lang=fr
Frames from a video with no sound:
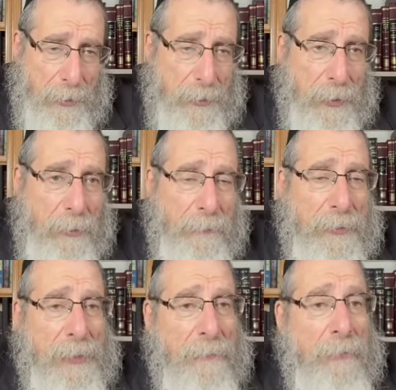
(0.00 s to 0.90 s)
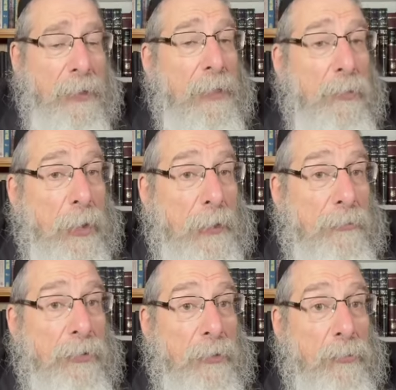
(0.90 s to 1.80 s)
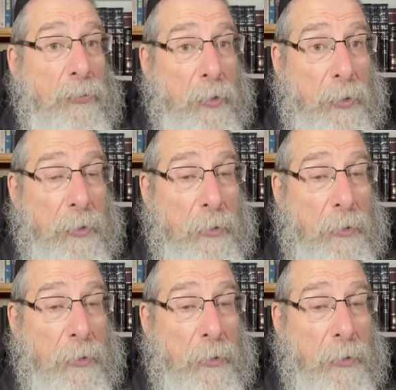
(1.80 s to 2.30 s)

quelques versets avant, la Torah déjà nous donne